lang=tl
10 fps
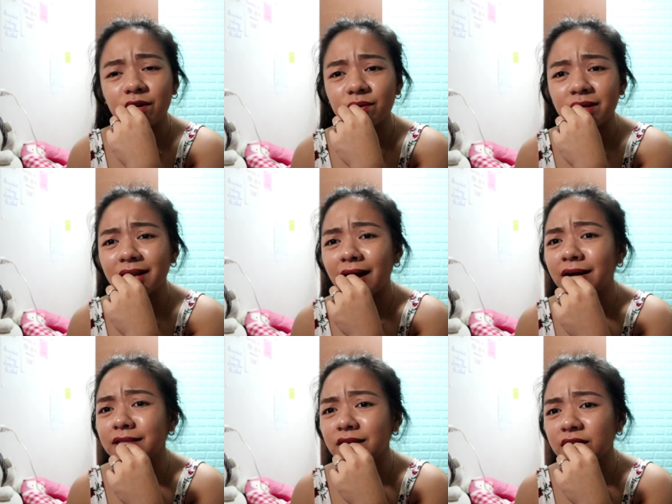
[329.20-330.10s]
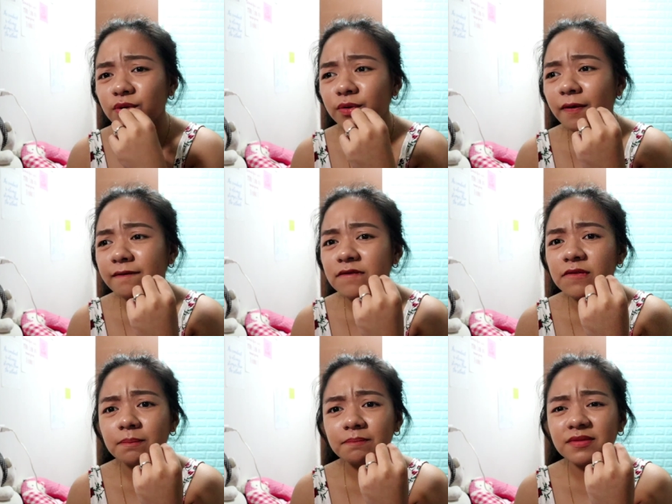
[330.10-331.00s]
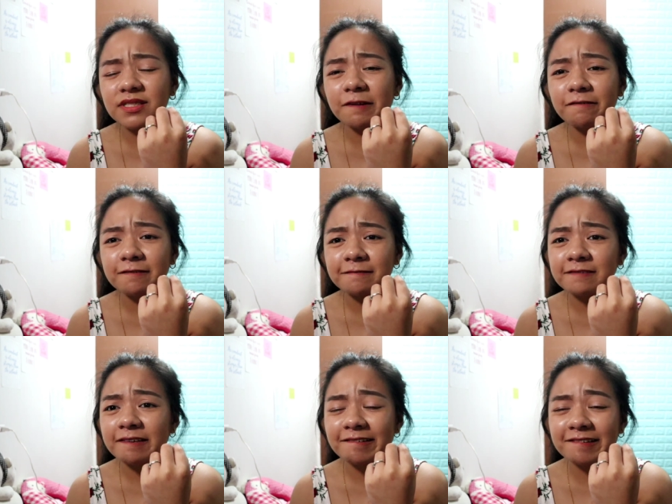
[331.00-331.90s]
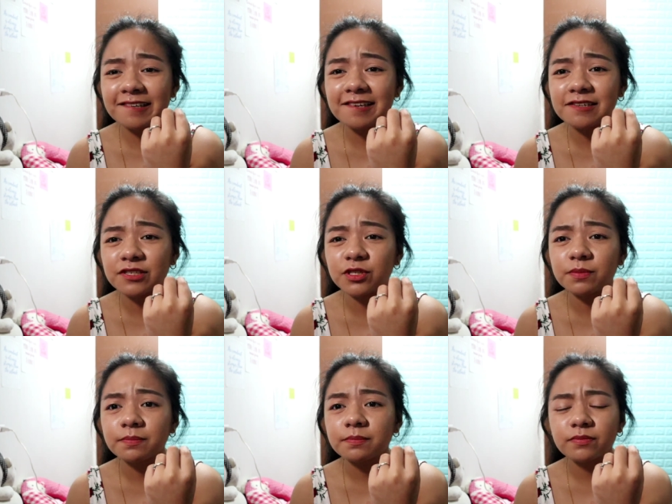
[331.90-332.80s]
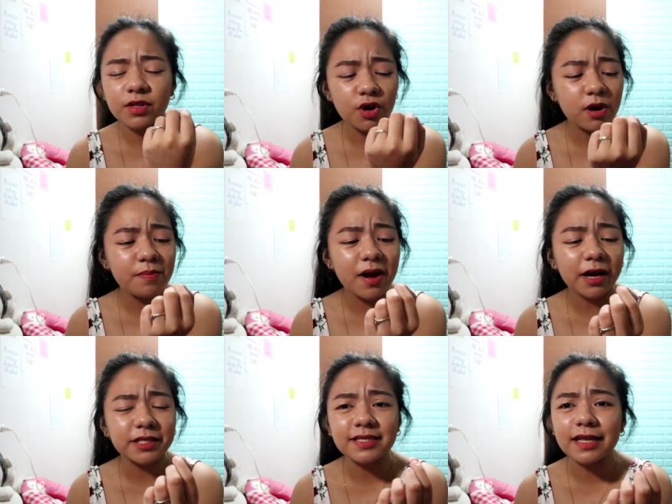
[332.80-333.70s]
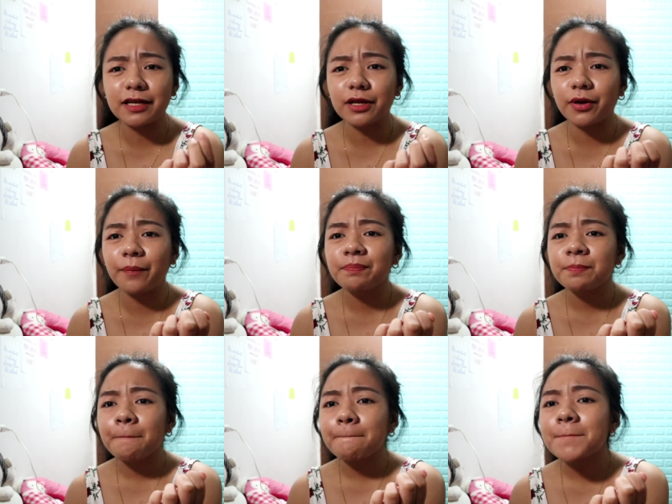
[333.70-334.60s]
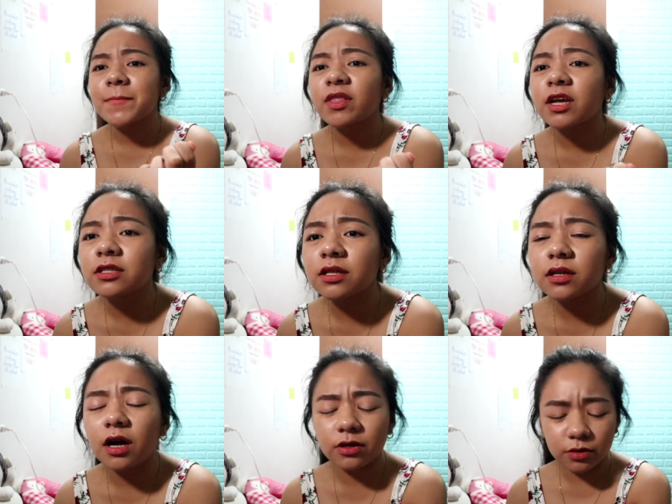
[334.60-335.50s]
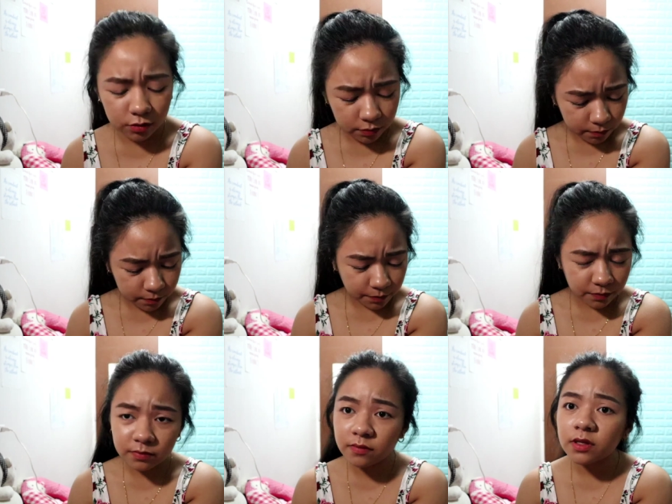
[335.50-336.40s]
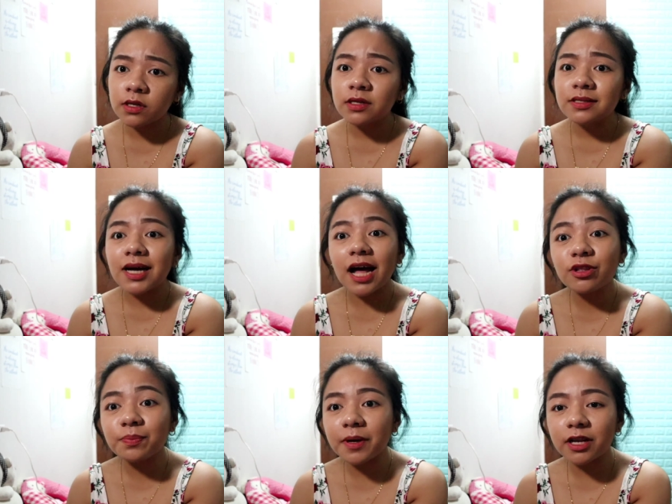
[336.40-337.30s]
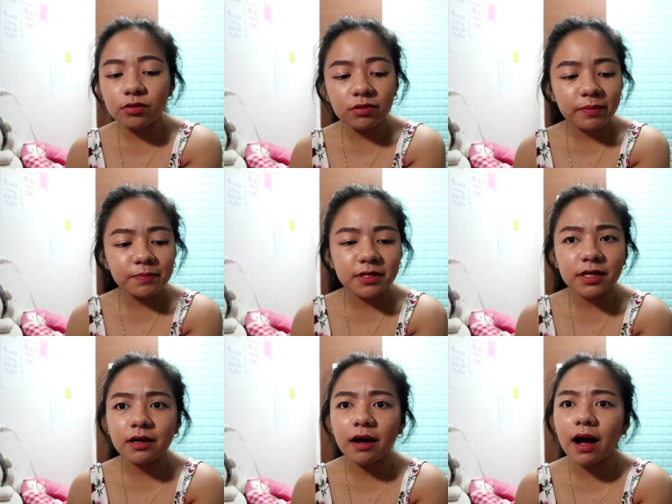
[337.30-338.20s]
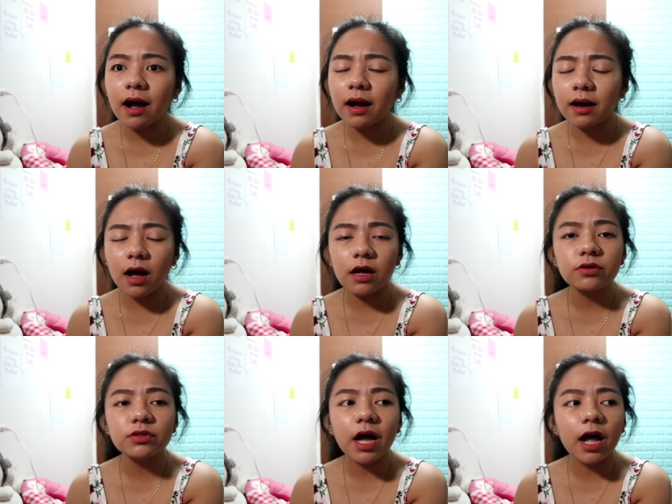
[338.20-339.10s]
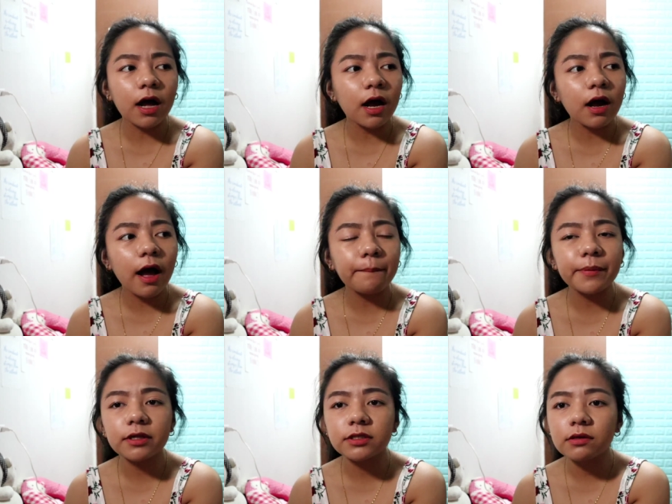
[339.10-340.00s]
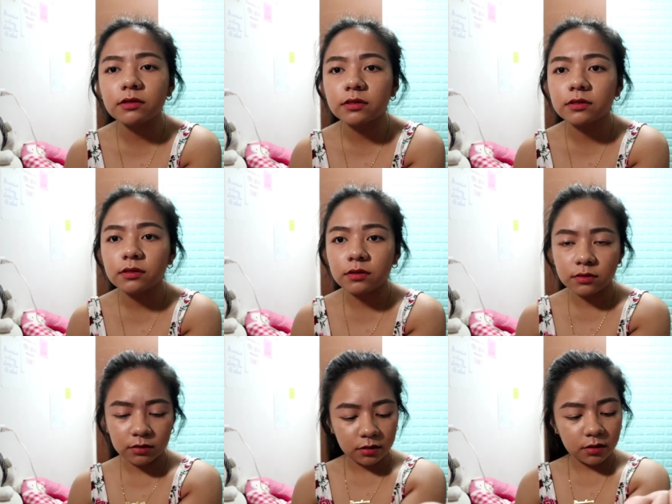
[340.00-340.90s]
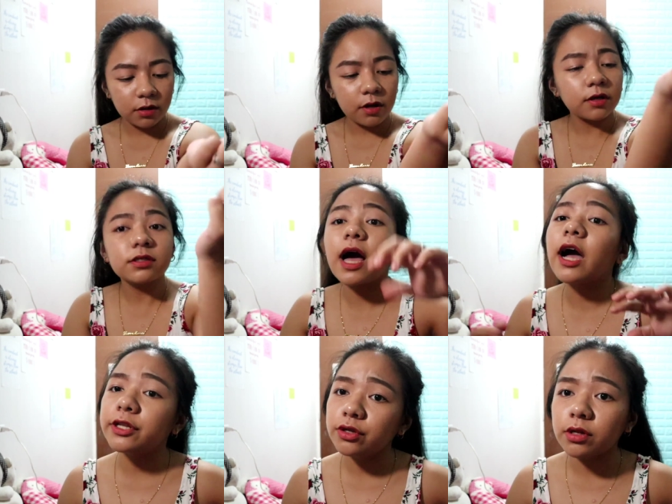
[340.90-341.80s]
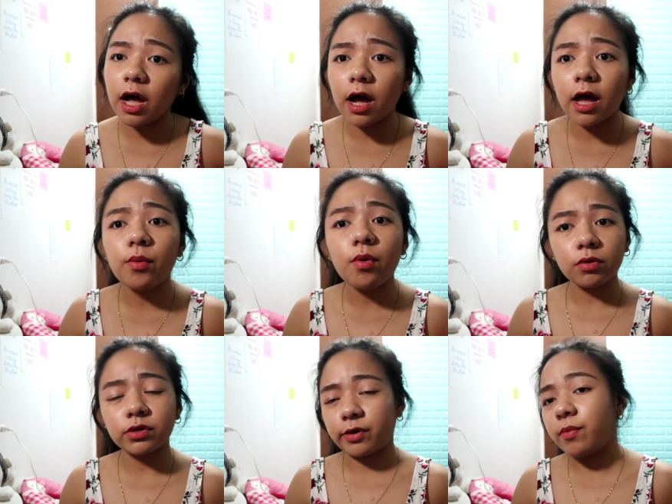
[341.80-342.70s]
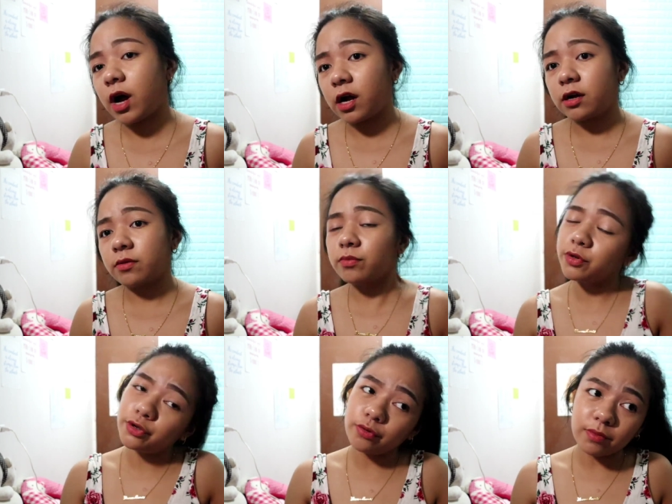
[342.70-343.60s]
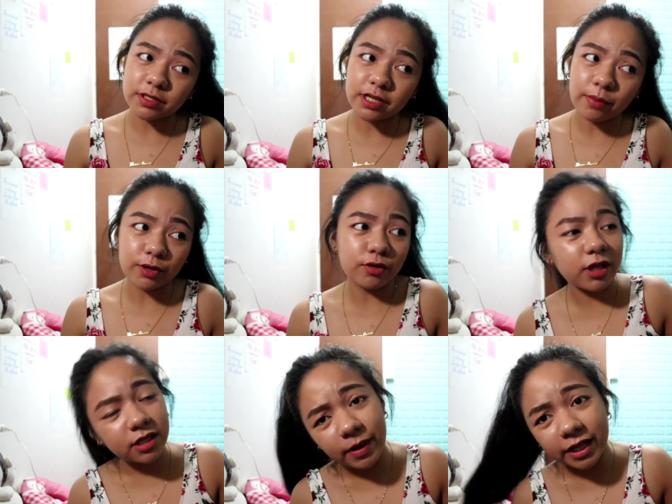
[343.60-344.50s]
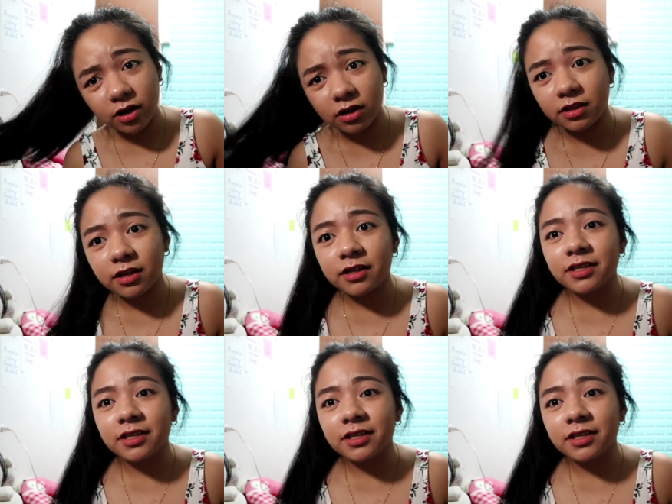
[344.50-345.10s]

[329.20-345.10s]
ano, nginangat ngat ko yung, ito, yung ganyan ko. Hindi ko alam bakit sa sarili ko. Ano? Andun pa rin yung lipstick. Ang, ano niya, ang kapit, sis. Sa akin yun na. Ah. Ewan ko sa iba. Yun yung masasabi ko. That's my thought.